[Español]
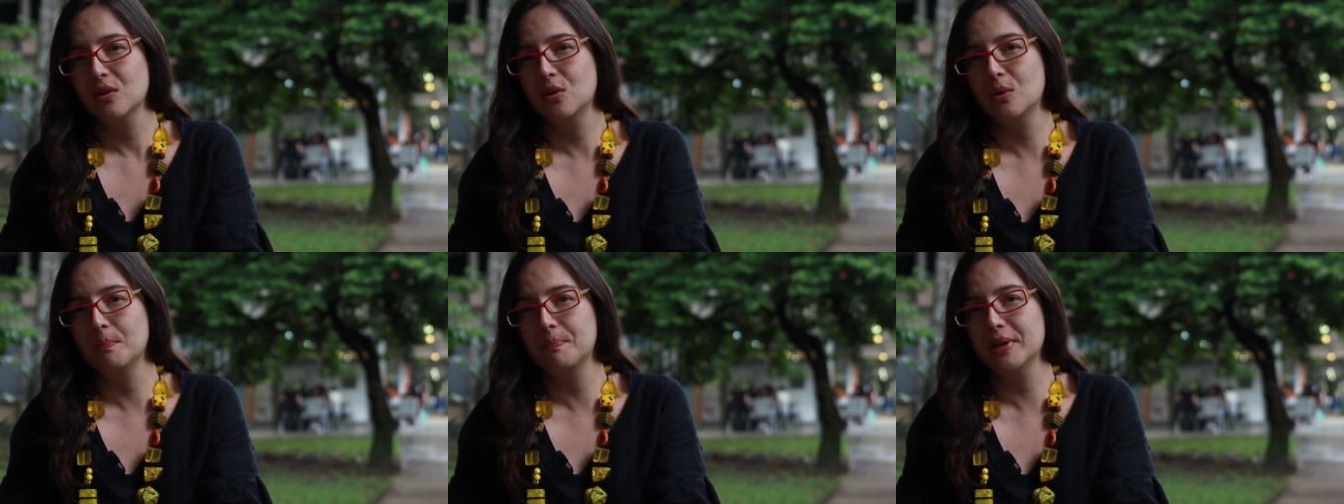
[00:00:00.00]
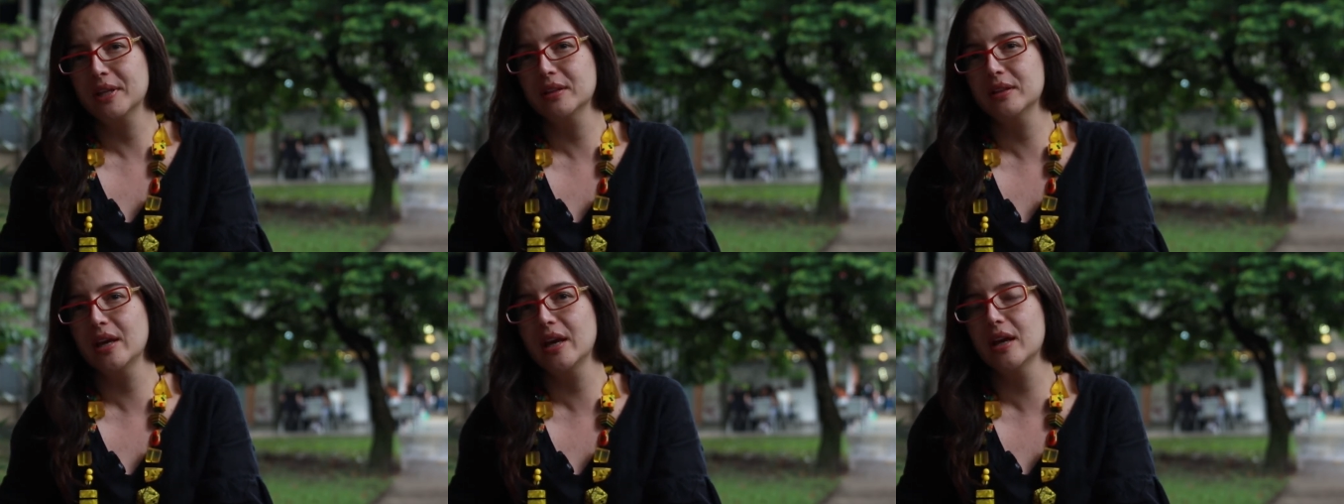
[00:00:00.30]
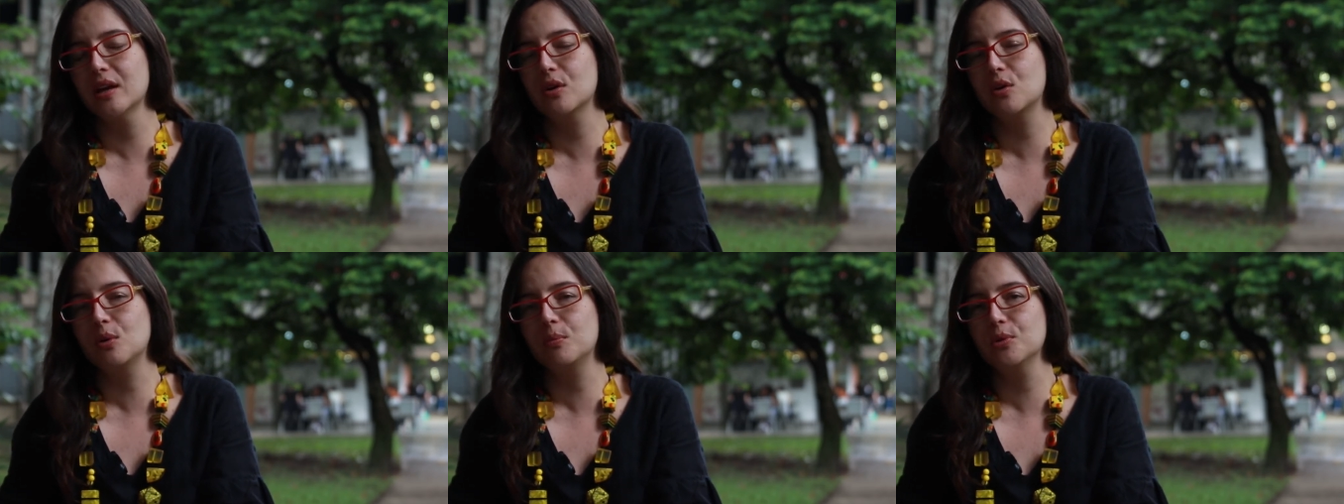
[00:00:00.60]

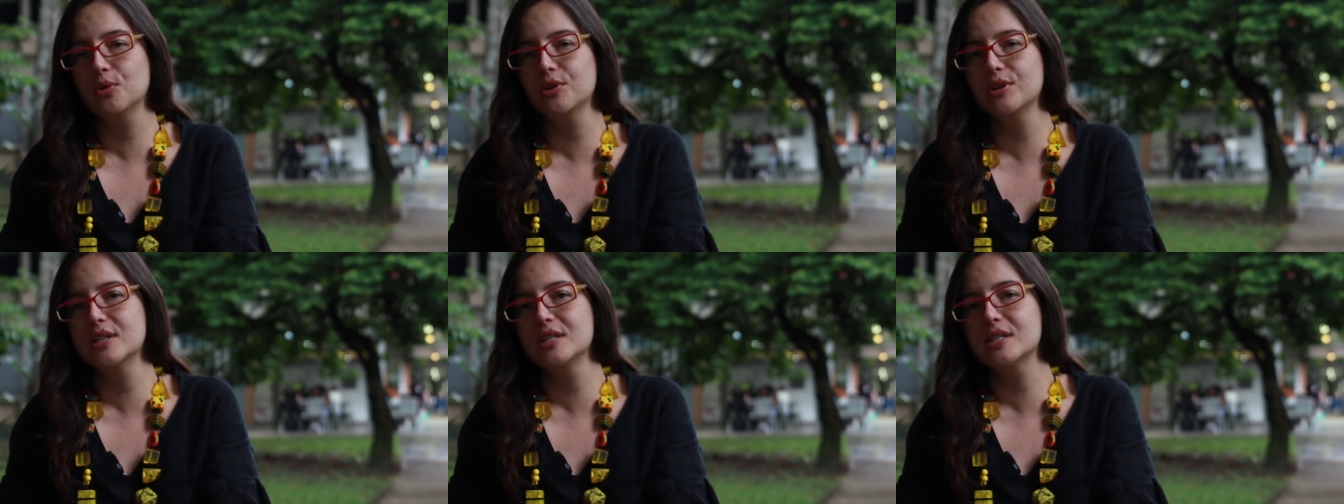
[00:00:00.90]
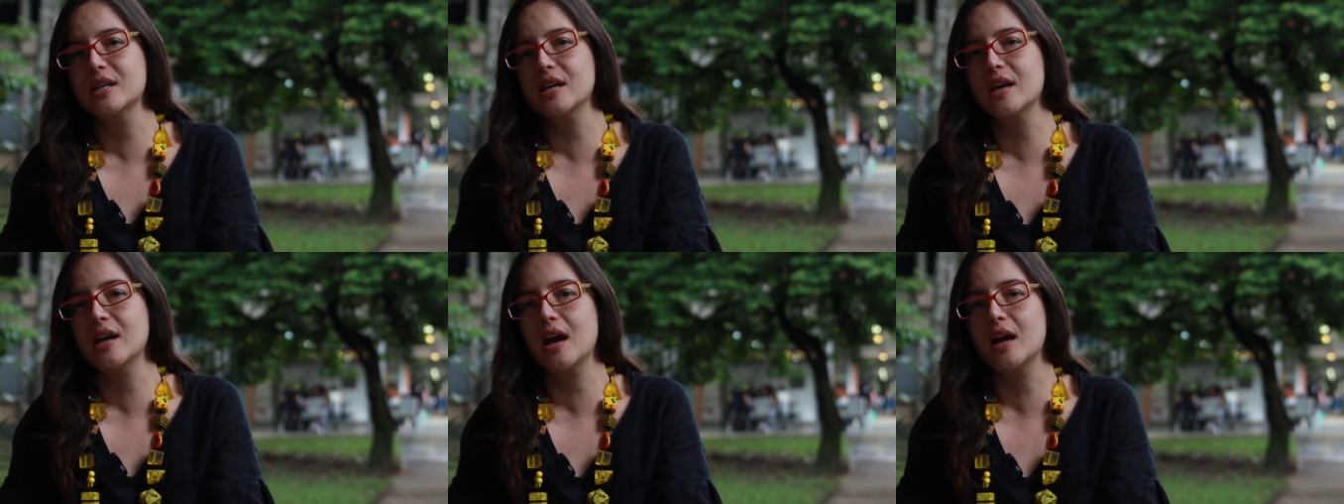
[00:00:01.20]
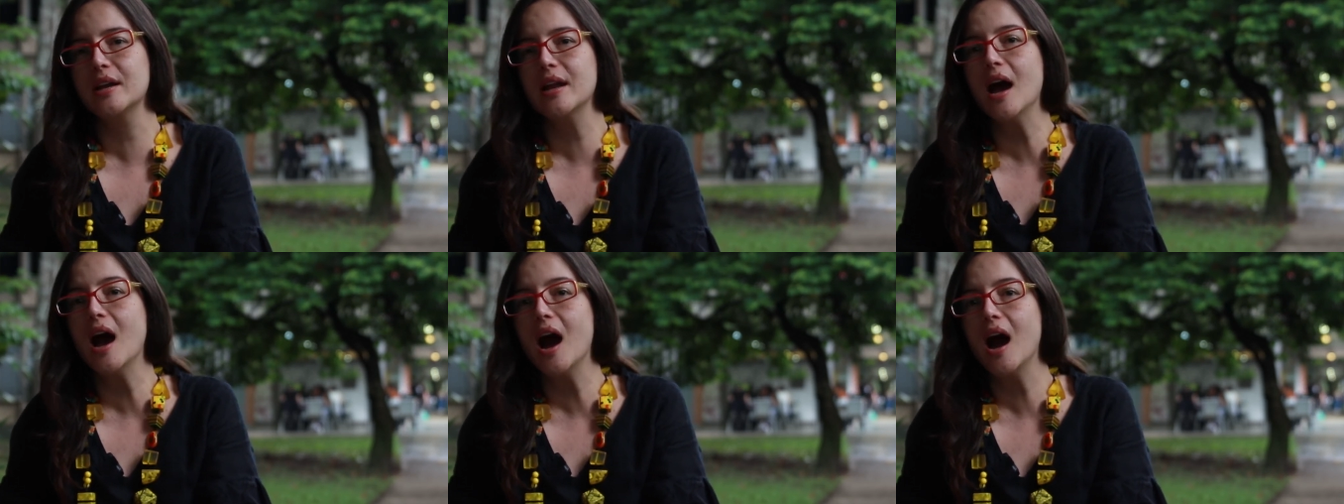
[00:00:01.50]
Comprender, como dice
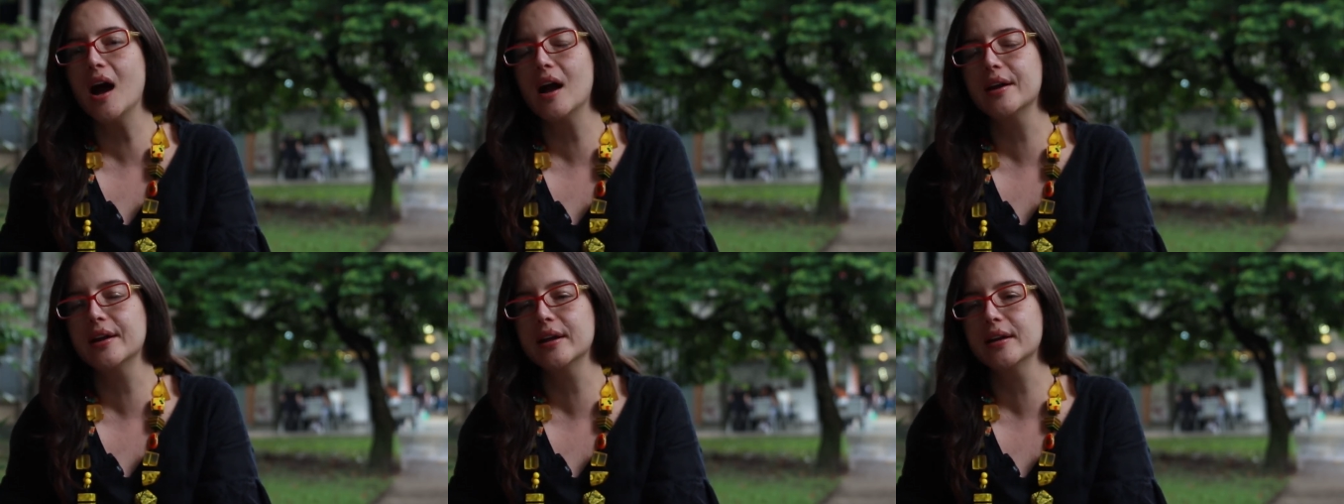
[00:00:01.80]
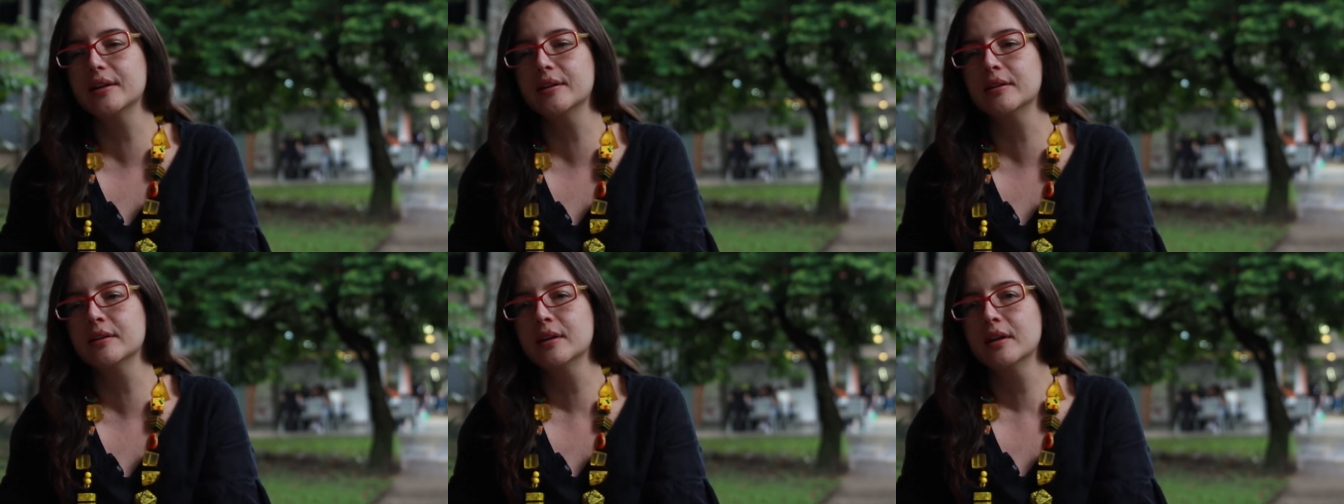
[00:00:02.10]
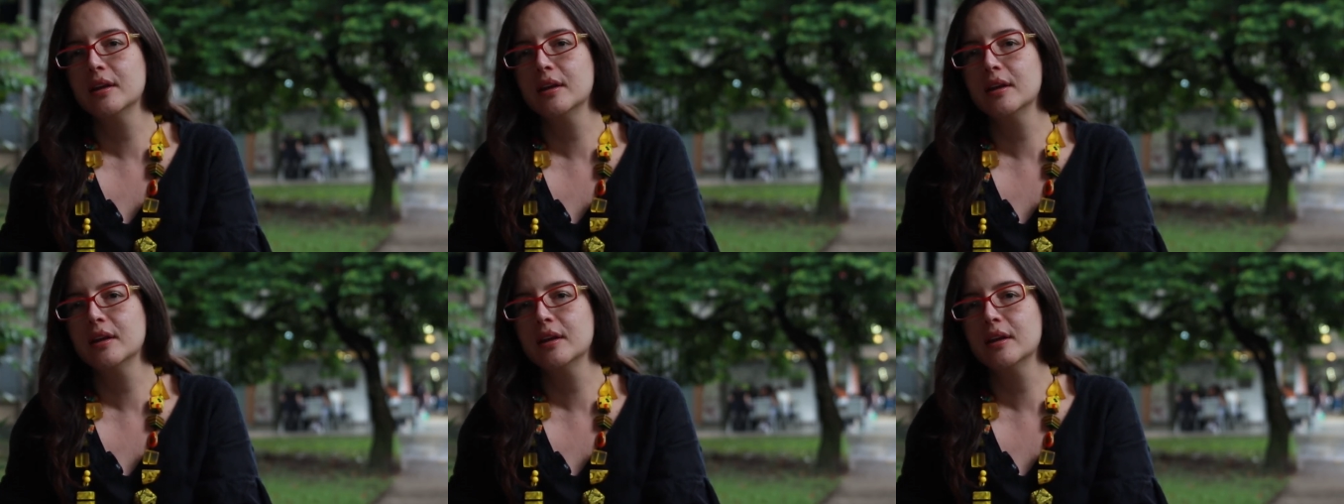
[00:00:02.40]
Ana Aren,